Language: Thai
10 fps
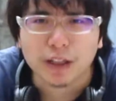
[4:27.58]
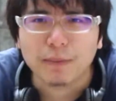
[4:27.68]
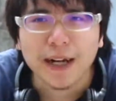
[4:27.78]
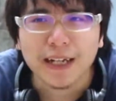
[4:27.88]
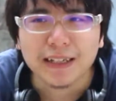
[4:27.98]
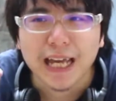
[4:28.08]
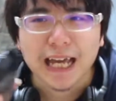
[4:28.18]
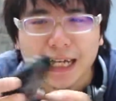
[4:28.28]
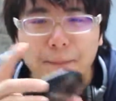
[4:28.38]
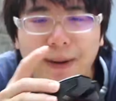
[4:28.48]
ร์กหรอกมั้ง
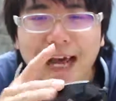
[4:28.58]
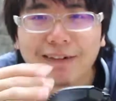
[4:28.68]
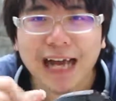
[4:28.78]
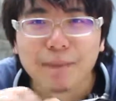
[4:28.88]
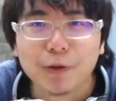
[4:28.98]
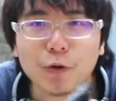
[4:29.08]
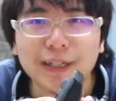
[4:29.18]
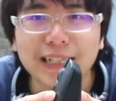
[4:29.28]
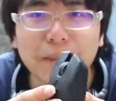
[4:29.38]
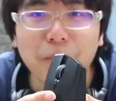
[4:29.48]
แต่เปล่าครับตัว
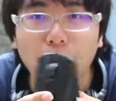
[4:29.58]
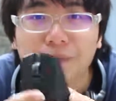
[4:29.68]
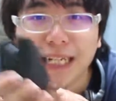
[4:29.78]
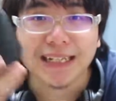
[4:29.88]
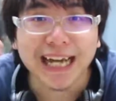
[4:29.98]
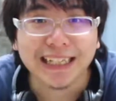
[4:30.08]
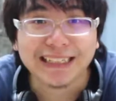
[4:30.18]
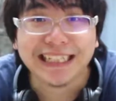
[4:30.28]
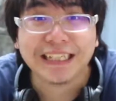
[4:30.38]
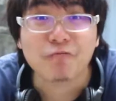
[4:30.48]
นี้เนี่ยผมใช้งานได้
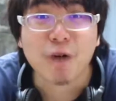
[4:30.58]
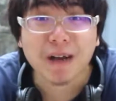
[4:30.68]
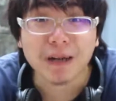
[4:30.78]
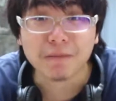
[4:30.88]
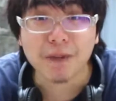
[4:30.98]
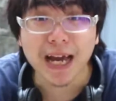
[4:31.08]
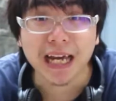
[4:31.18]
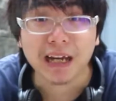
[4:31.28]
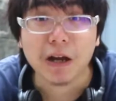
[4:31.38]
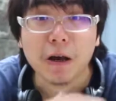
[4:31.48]
ชินไวมา
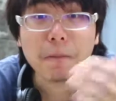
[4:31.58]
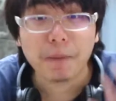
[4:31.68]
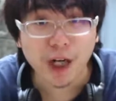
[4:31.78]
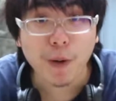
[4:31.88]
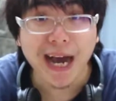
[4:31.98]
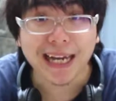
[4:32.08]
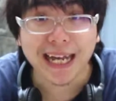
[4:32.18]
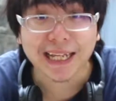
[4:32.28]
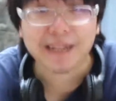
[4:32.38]
กๆ เพราะว่าอะไร